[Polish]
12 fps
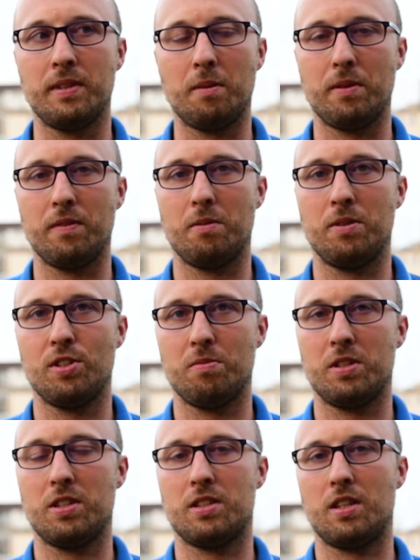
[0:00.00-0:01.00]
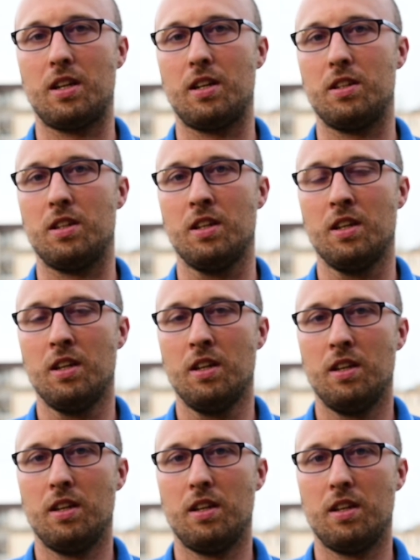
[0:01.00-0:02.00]
Na pewno będziemy się starali
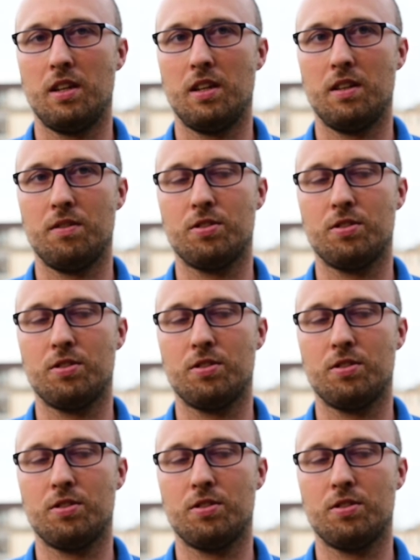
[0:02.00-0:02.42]
e,